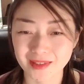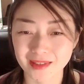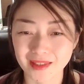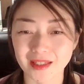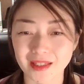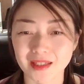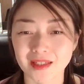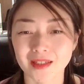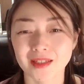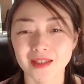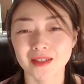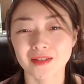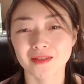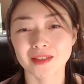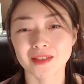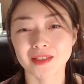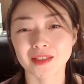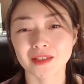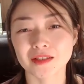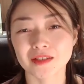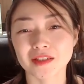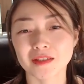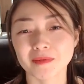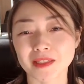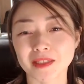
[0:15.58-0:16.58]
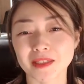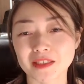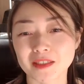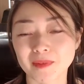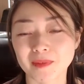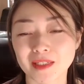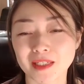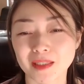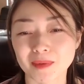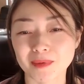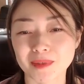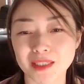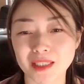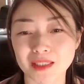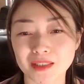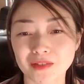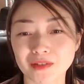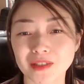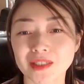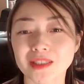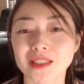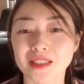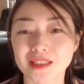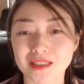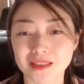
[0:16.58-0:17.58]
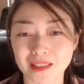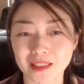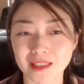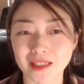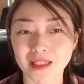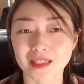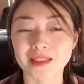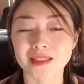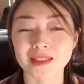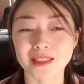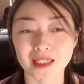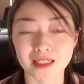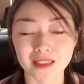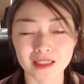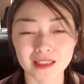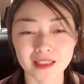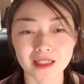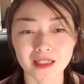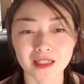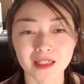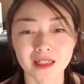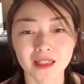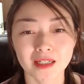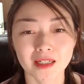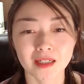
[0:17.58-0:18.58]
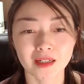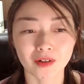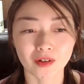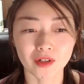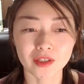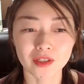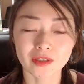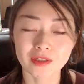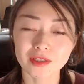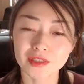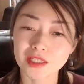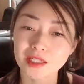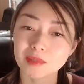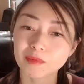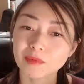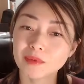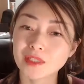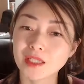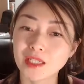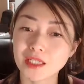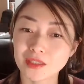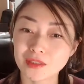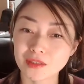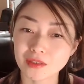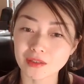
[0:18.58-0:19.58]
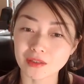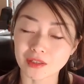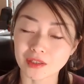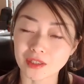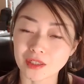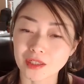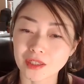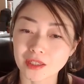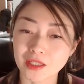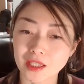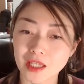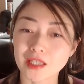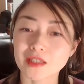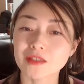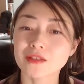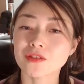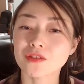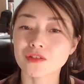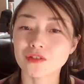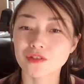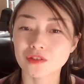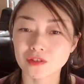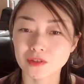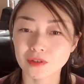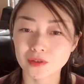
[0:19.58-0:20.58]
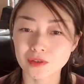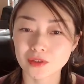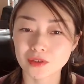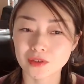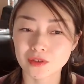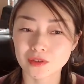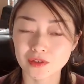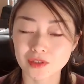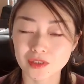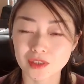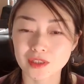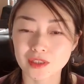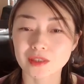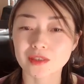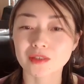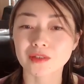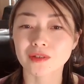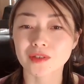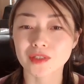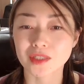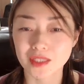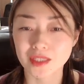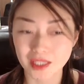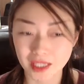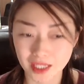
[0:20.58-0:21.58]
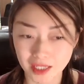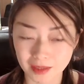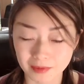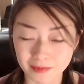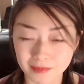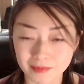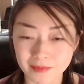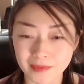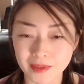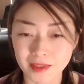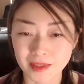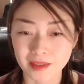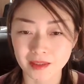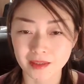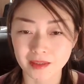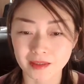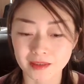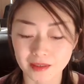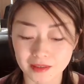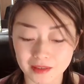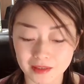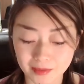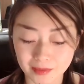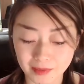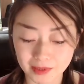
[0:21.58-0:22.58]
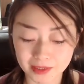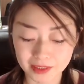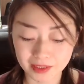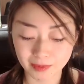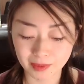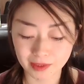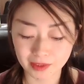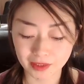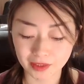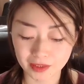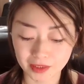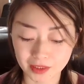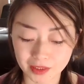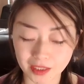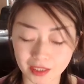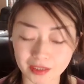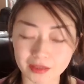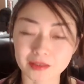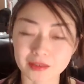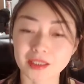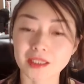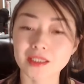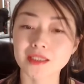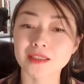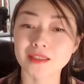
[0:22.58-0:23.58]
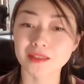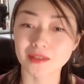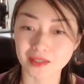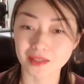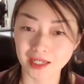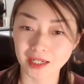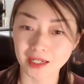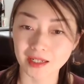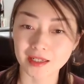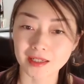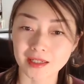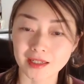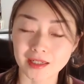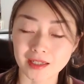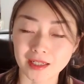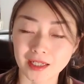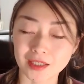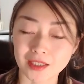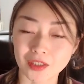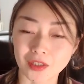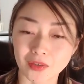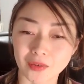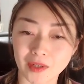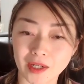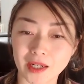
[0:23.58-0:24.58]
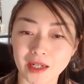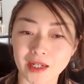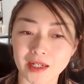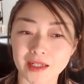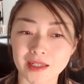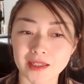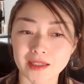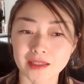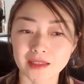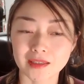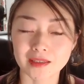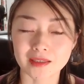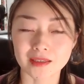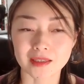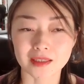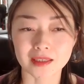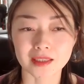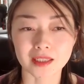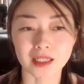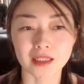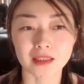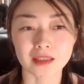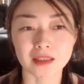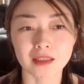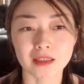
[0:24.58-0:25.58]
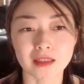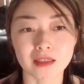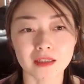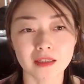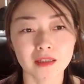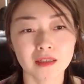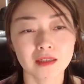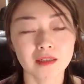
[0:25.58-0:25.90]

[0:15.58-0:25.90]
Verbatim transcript: で私、松原美里はですね、現在、保育者向けの研修を中心として、さまざまな企画ですとか、あとは実際に